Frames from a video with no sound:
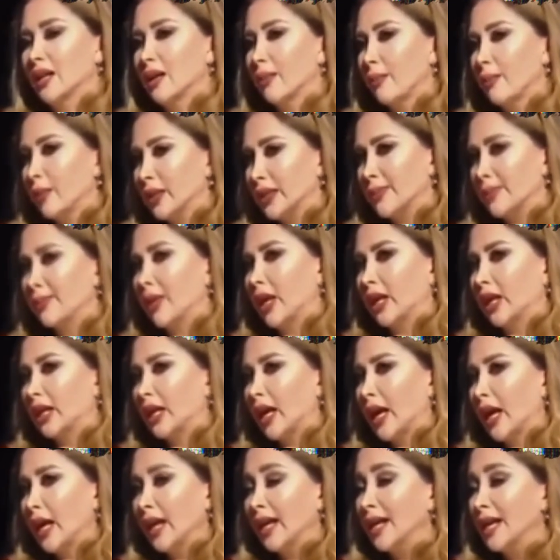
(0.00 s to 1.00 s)

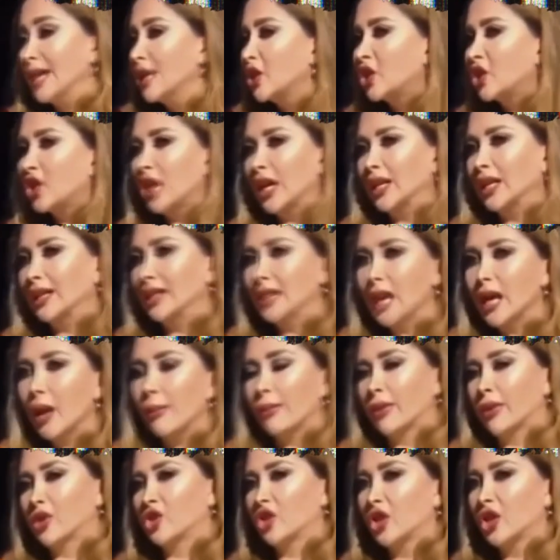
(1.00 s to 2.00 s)
паспорта и лишать
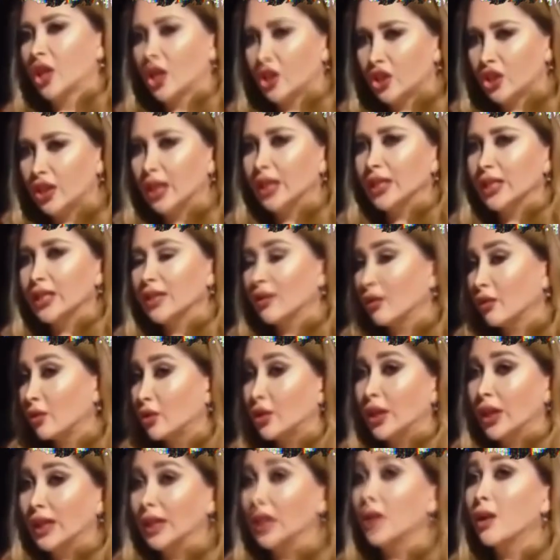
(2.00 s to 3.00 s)
напрочь гражданства вот
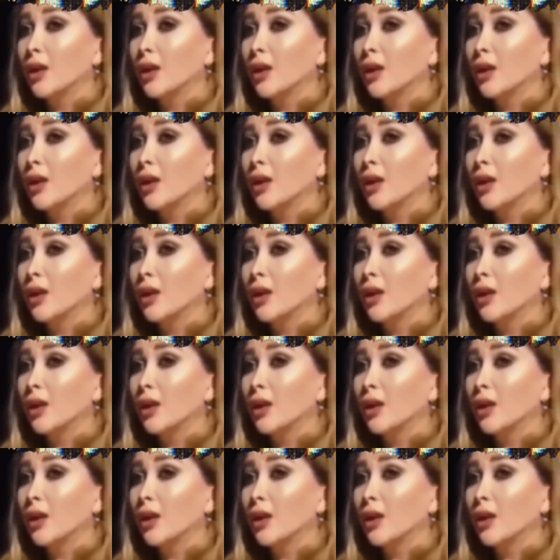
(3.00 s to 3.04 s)
таких